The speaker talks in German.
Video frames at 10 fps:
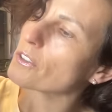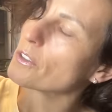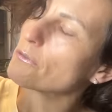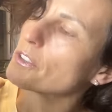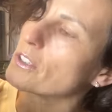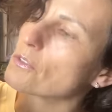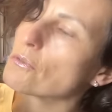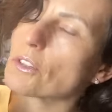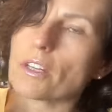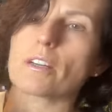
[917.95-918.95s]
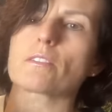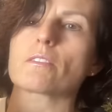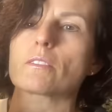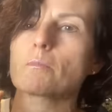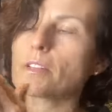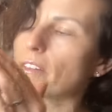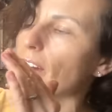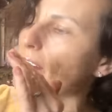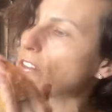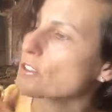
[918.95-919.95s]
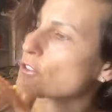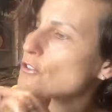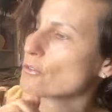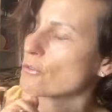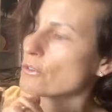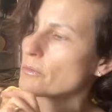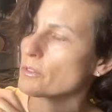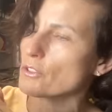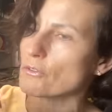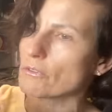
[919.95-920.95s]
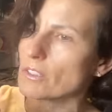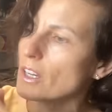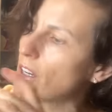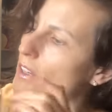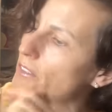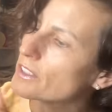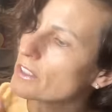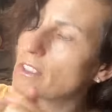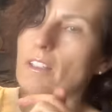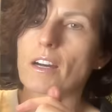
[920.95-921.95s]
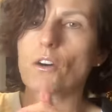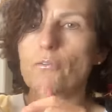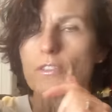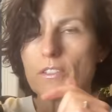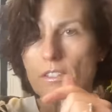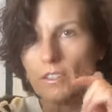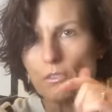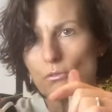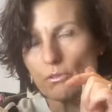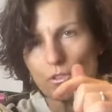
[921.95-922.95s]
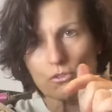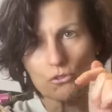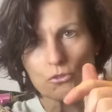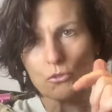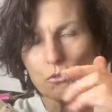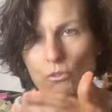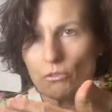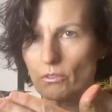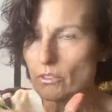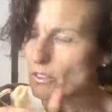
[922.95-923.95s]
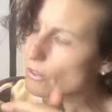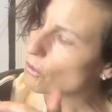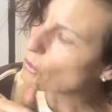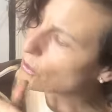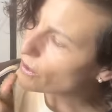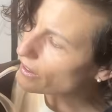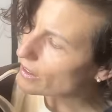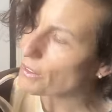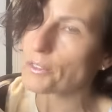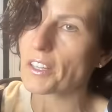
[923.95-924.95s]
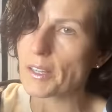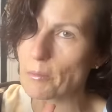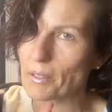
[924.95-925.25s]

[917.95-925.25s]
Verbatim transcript: Äh, für einen Türkranz ist immer ein 30er Strohrömer schön. Wenn ihr den kauft, ist der natürlich Stroh und roh äh, und gelb.